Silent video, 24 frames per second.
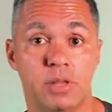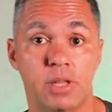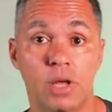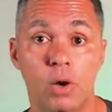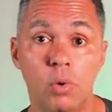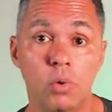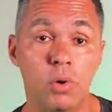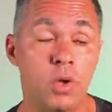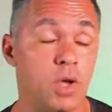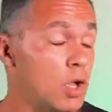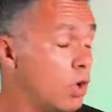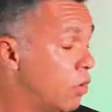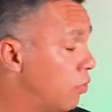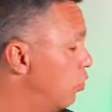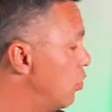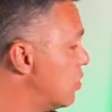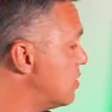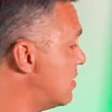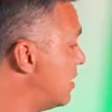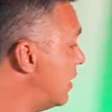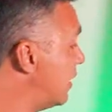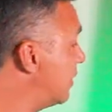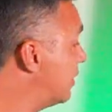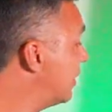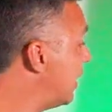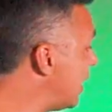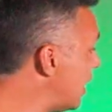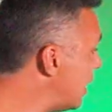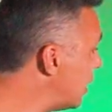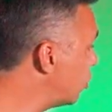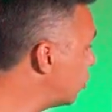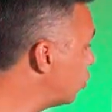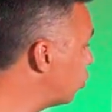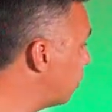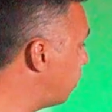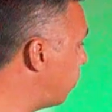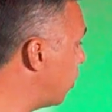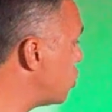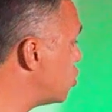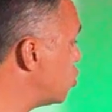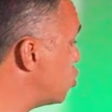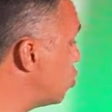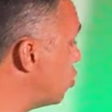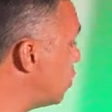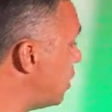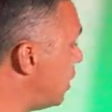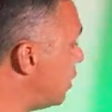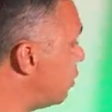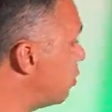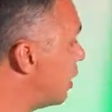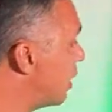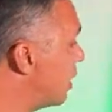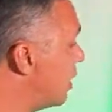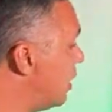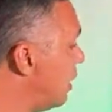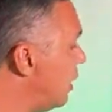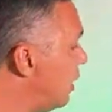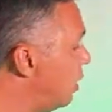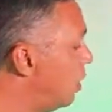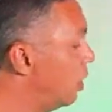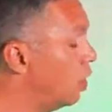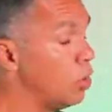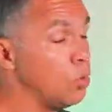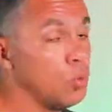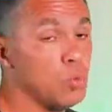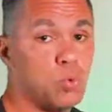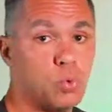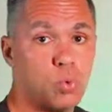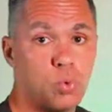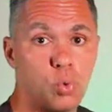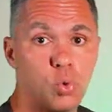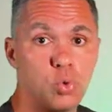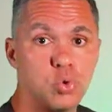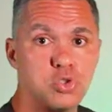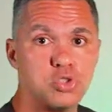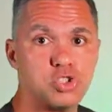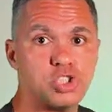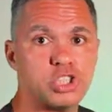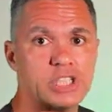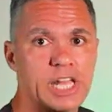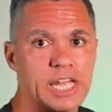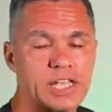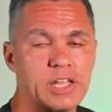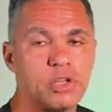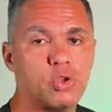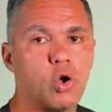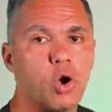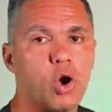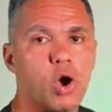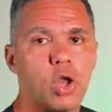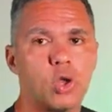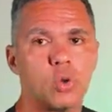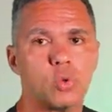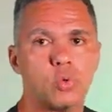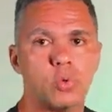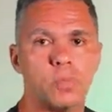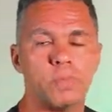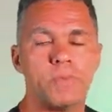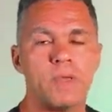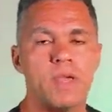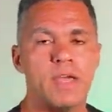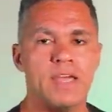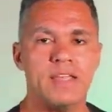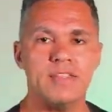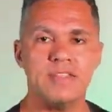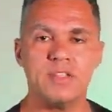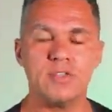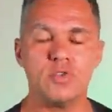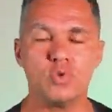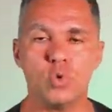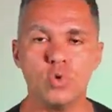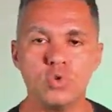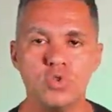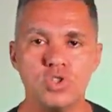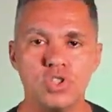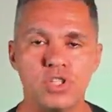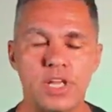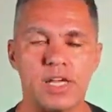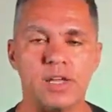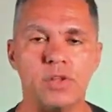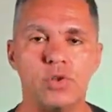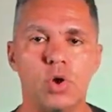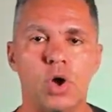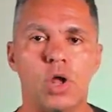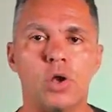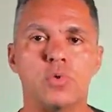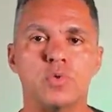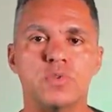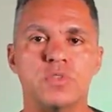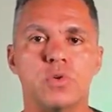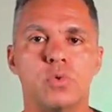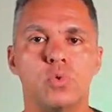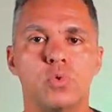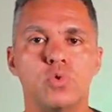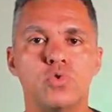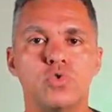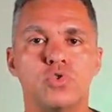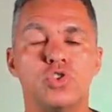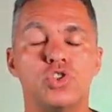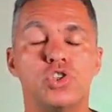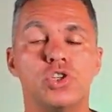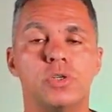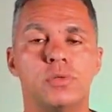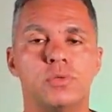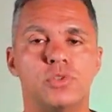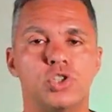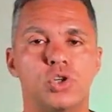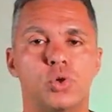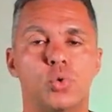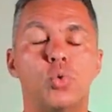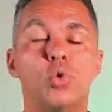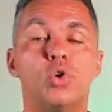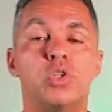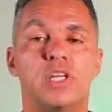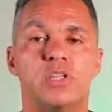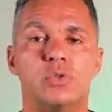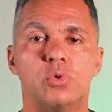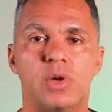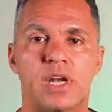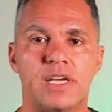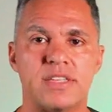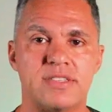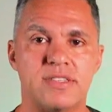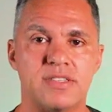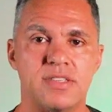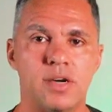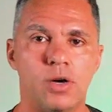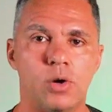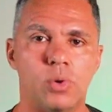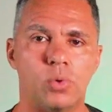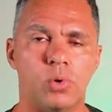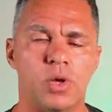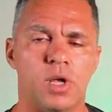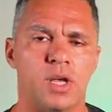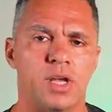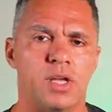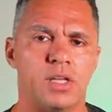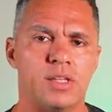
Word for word: Então, você tendo, possuindo aqui um curso de tecnólogo, esses cursos de tecnólogo são cursos de, de curta duração,